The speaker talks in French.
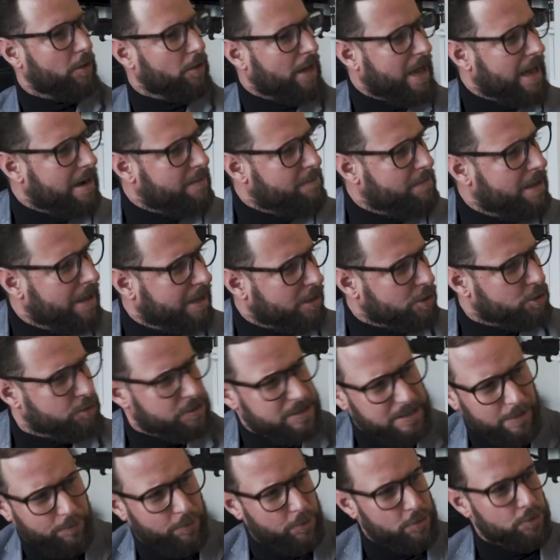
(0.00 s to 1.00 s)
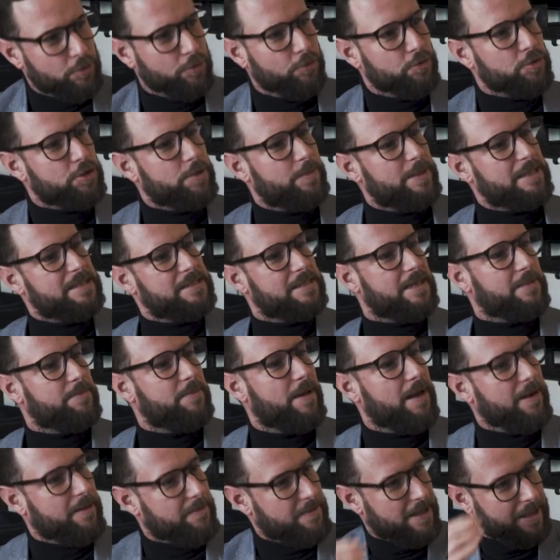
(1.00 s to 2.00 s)
Alors Albert, je ne sais plus son nom, je ne sais pas si ça te
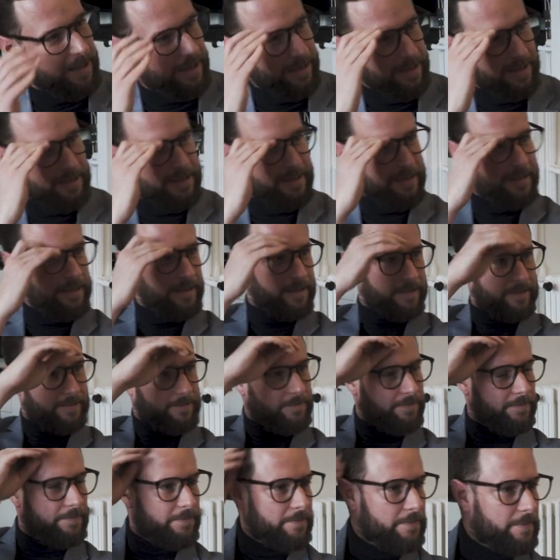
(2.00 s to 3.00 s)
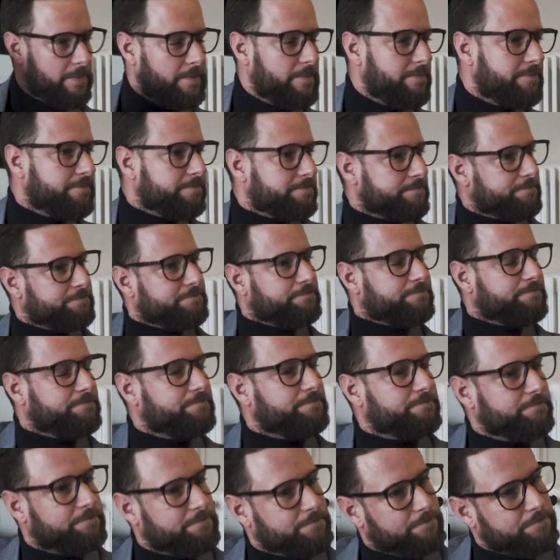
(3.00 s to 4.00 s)
parle. Après c'est dur à mesurer, donc je ne sais pas si on
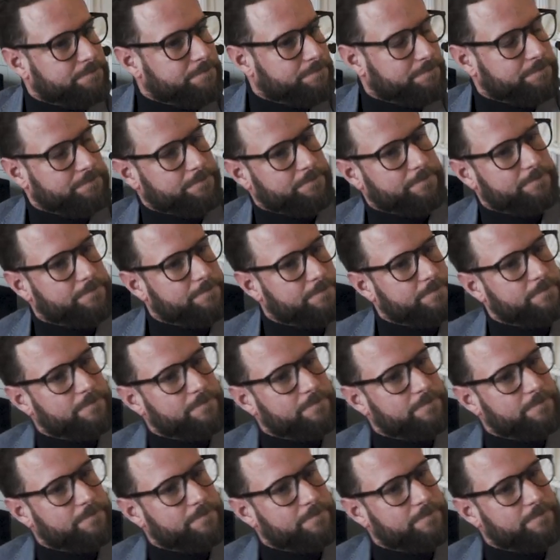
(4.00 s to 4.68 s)
peut donner un vrai chiffre,